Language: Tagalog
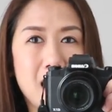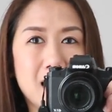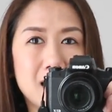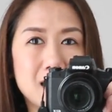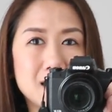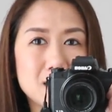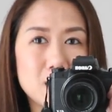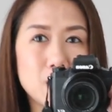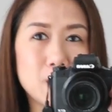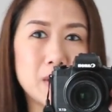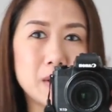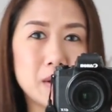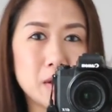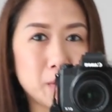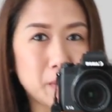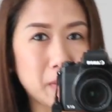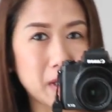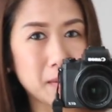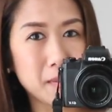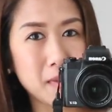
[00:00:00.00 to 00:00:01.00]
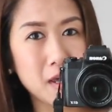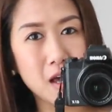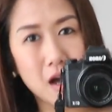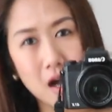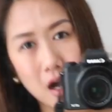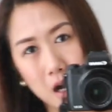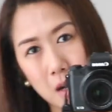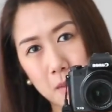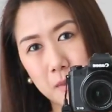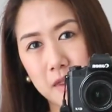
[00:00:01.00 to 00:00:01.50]
Alan's going to pick me
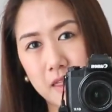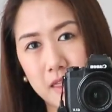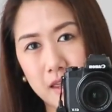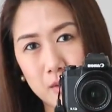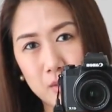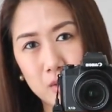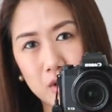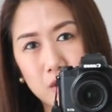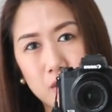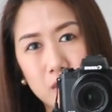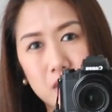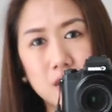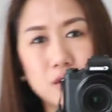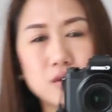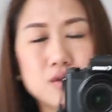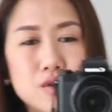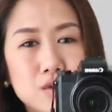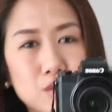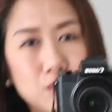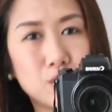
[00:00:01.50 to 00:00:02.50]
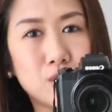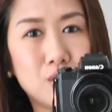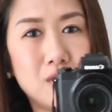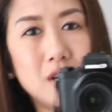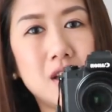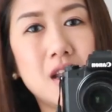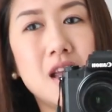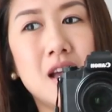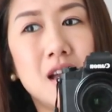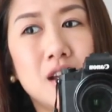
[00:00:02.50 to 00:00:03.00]
up and then we're going to
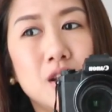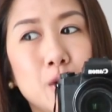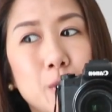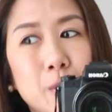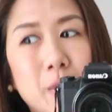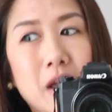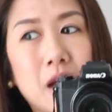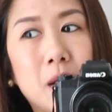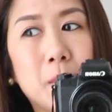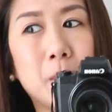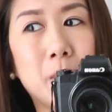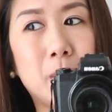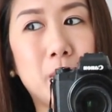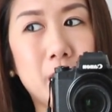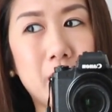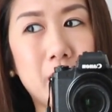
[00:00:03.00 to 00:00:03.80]
school to pick up